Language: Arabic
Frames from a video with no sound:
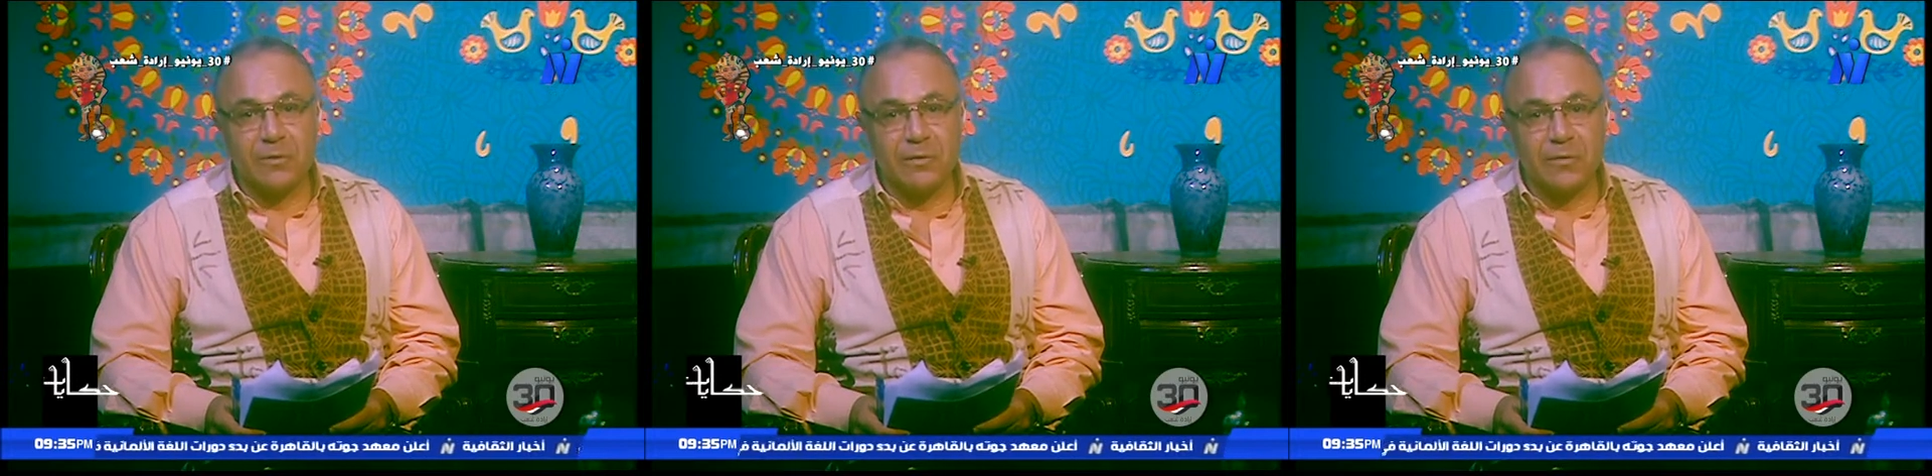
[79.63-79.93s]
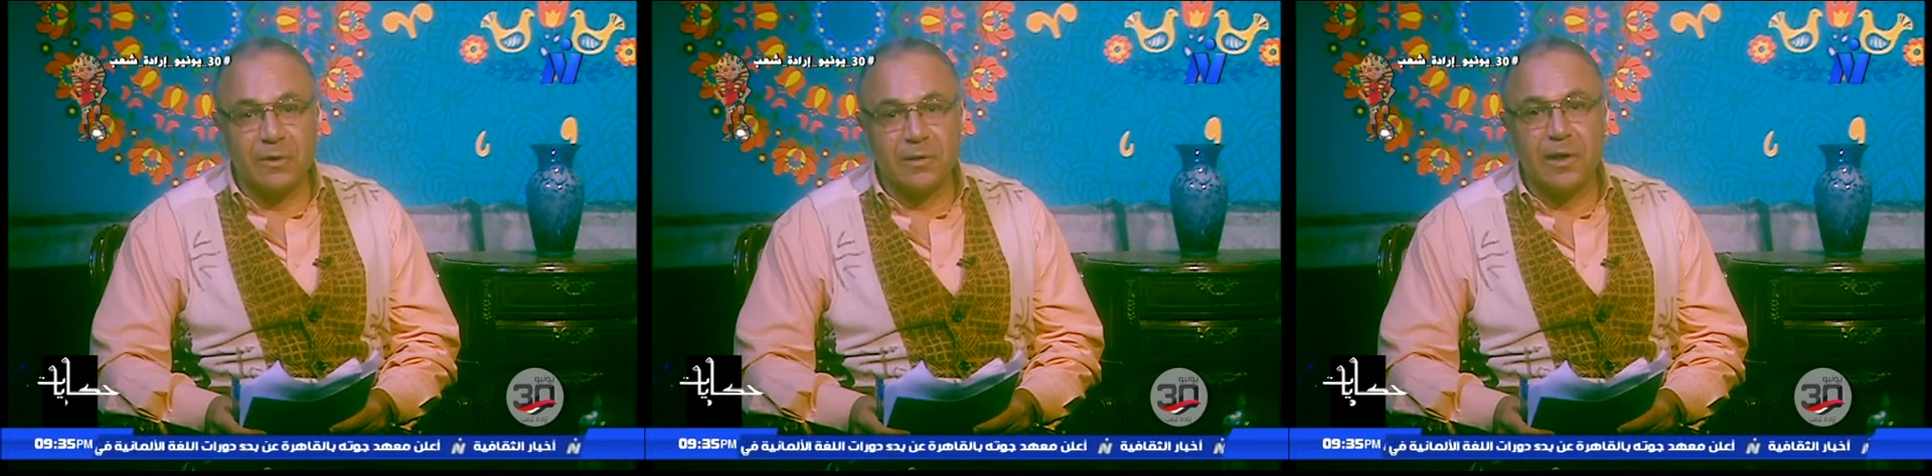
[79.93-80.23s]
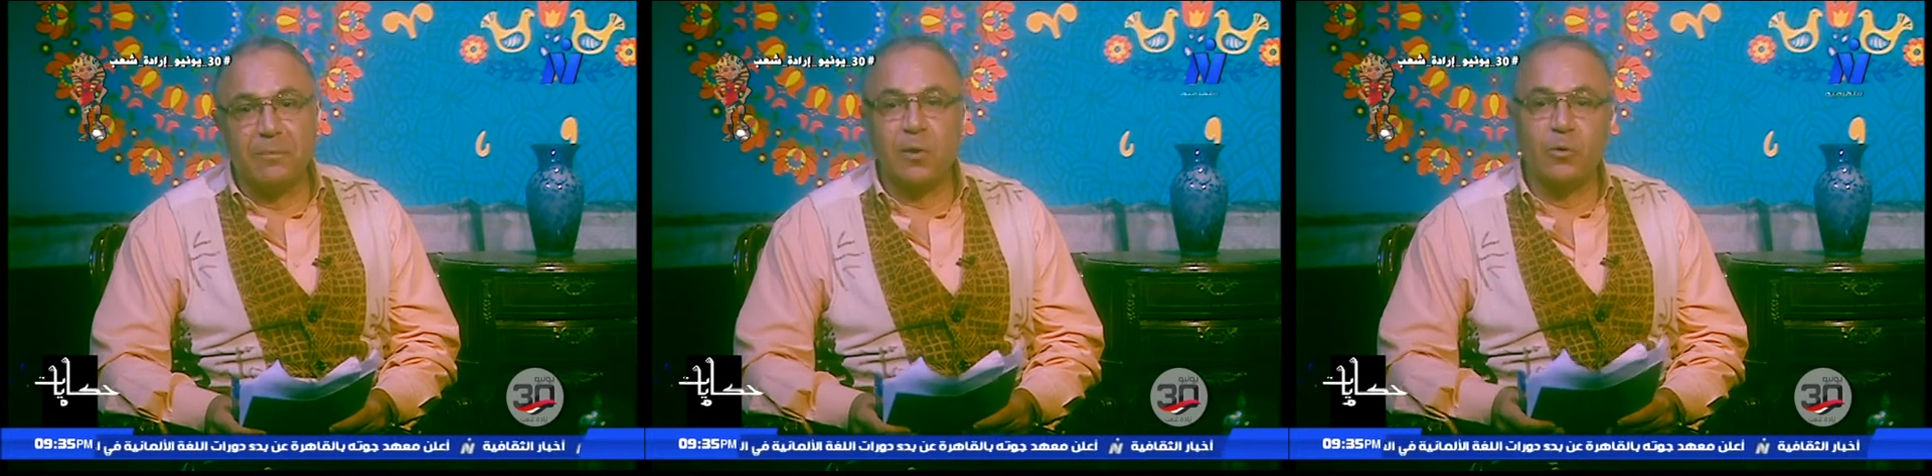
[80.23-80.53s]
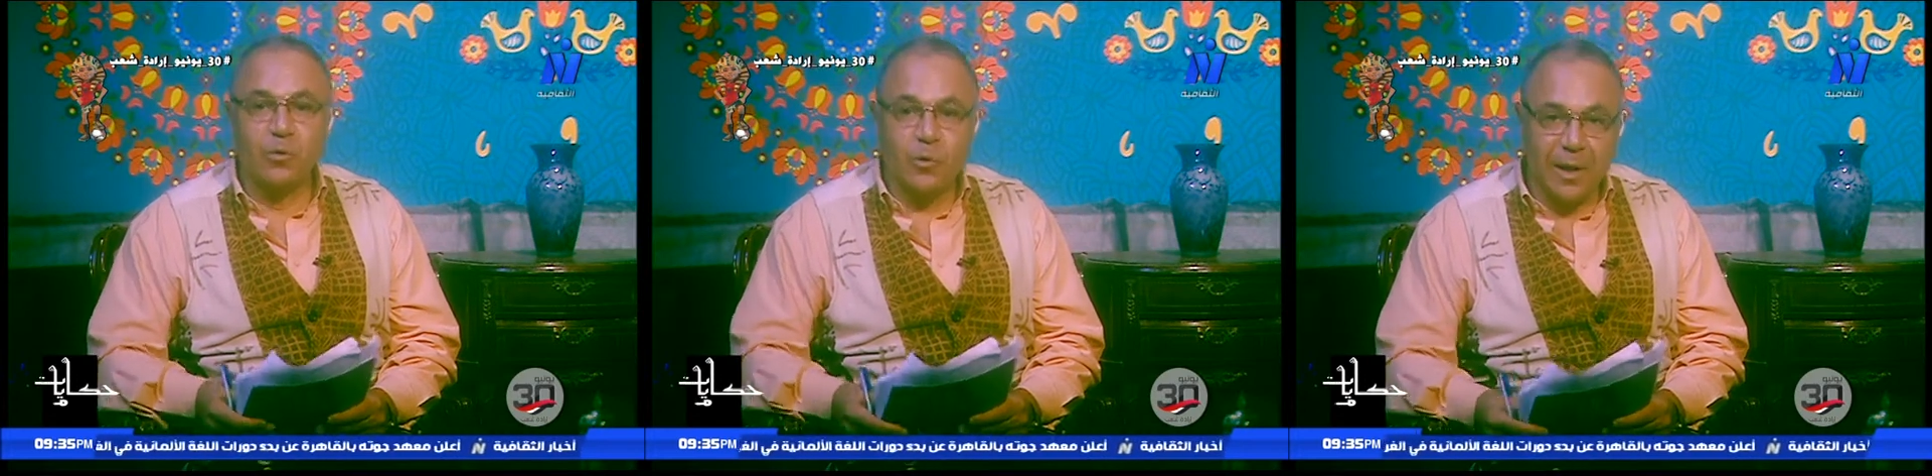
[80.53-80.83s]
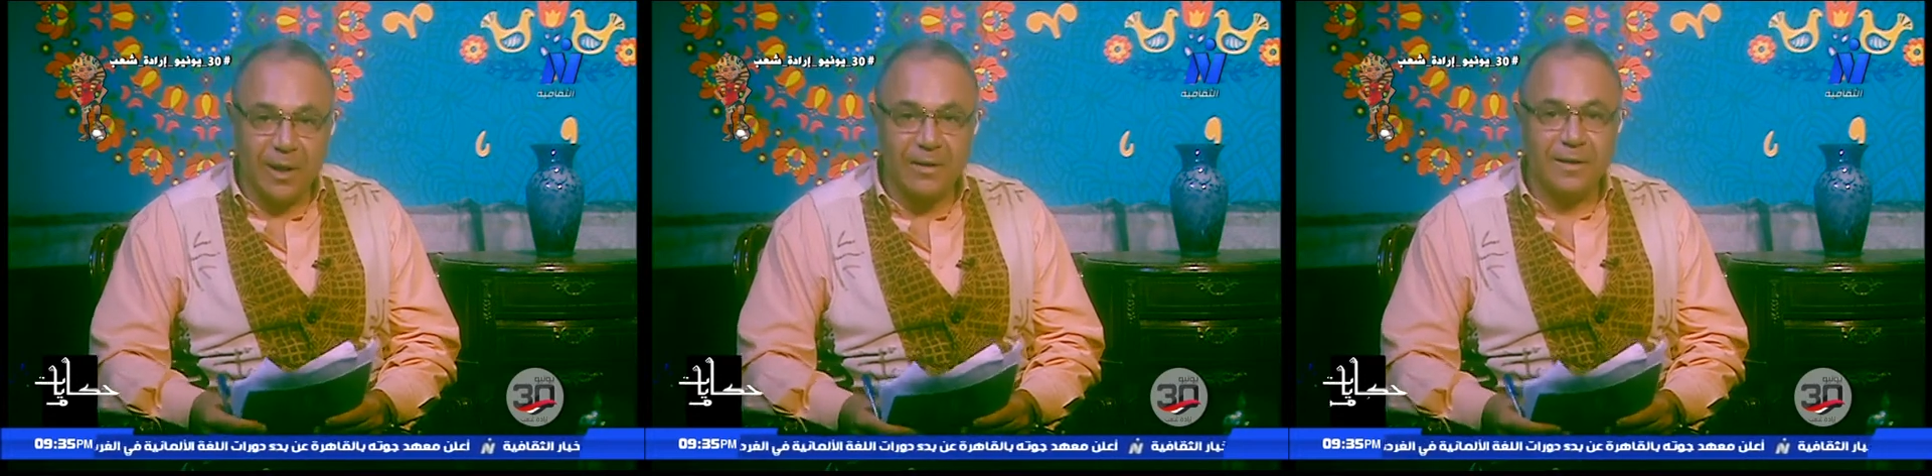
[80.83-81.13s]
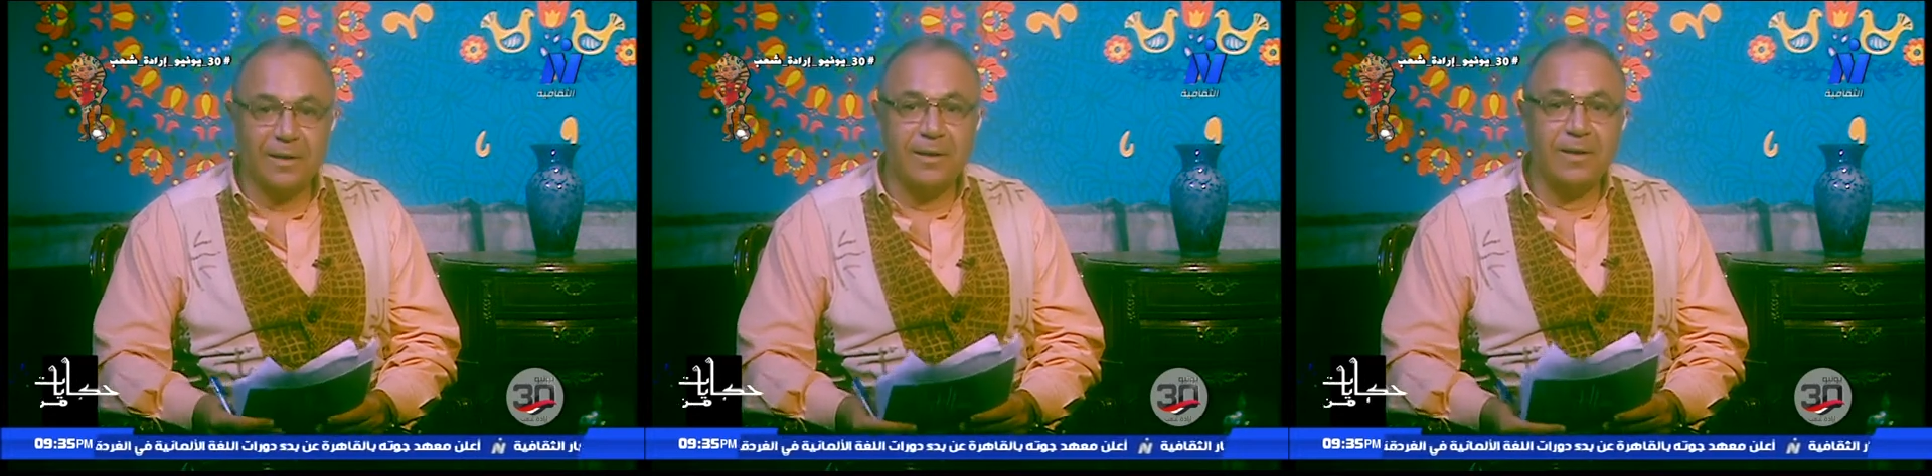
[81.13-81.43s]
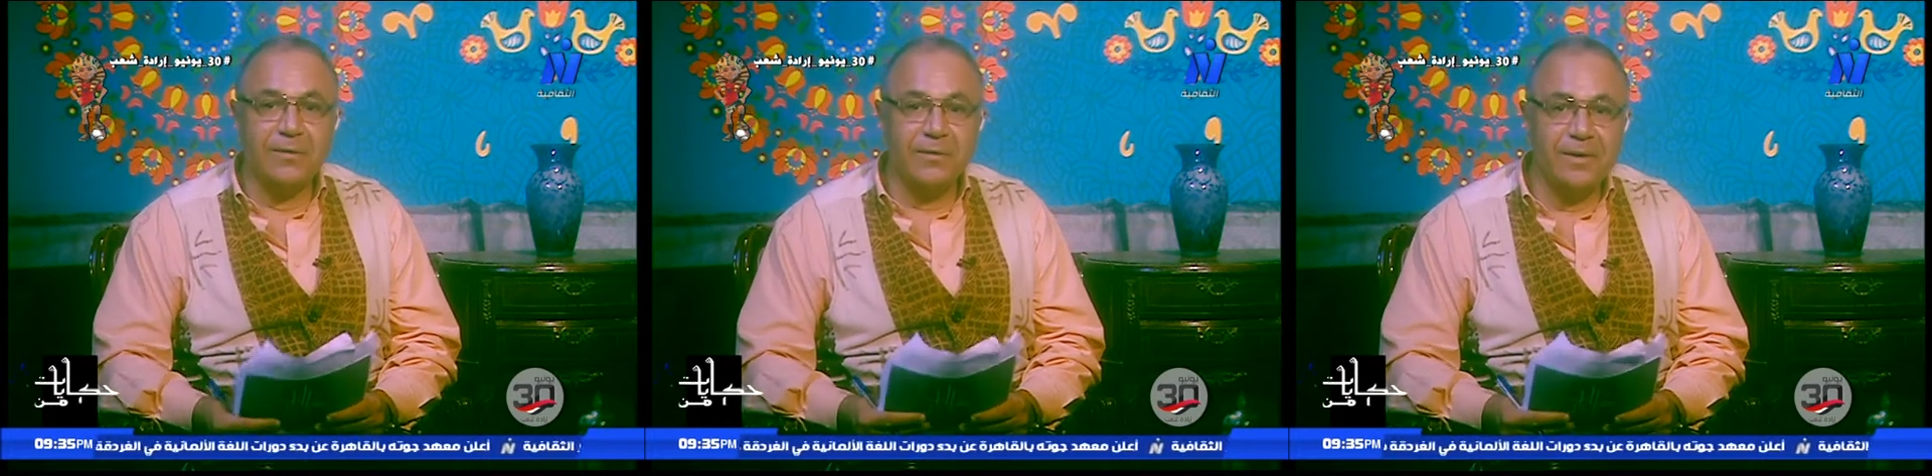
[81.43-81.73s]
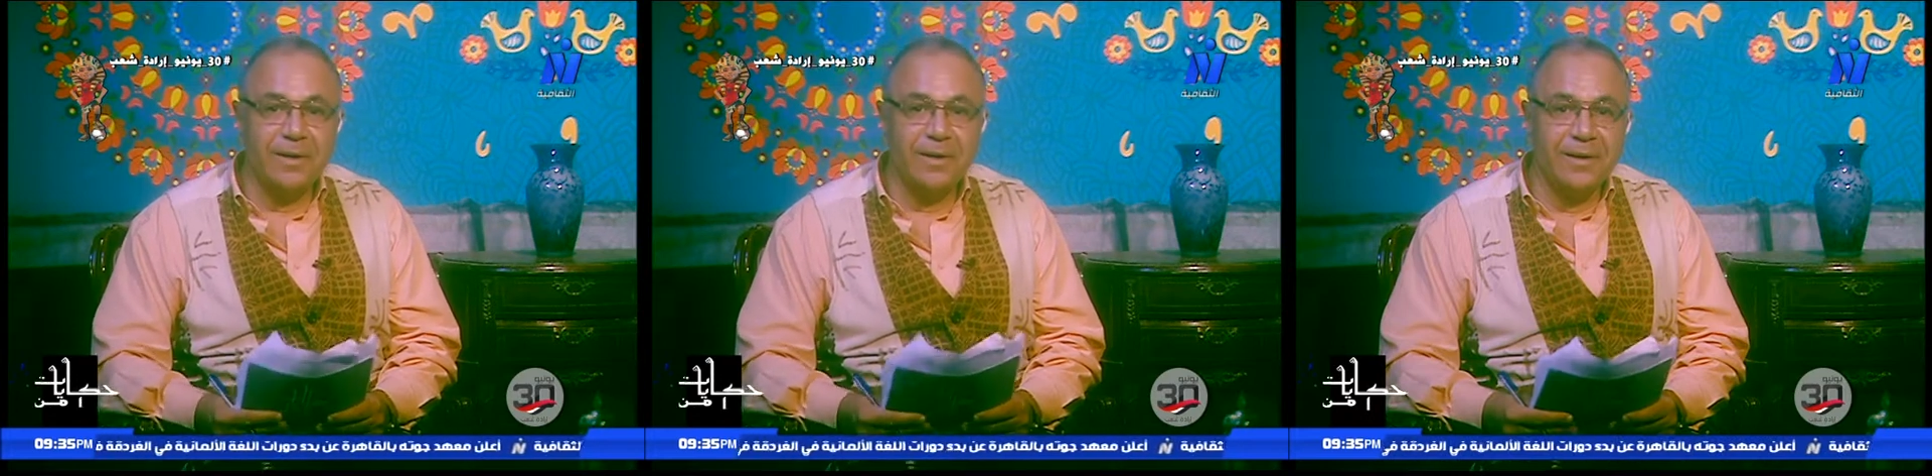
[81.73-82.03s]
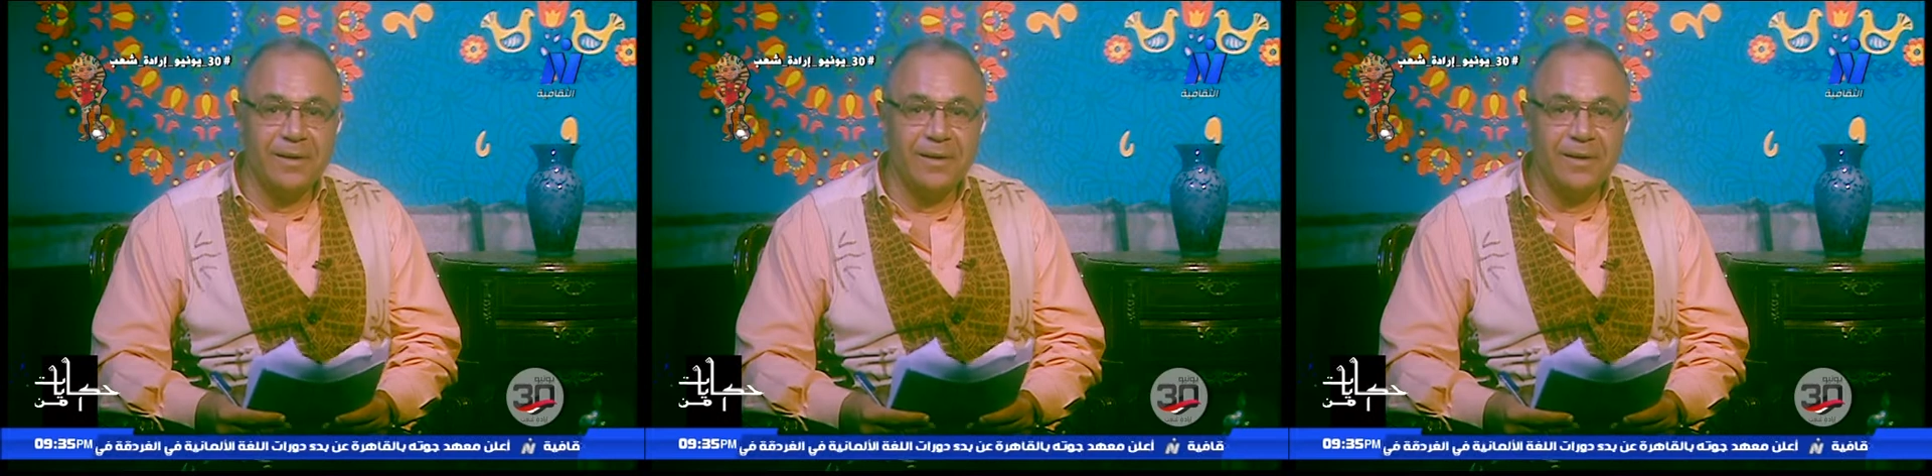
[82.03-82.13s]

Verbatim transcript: أفريقيا موضوعا في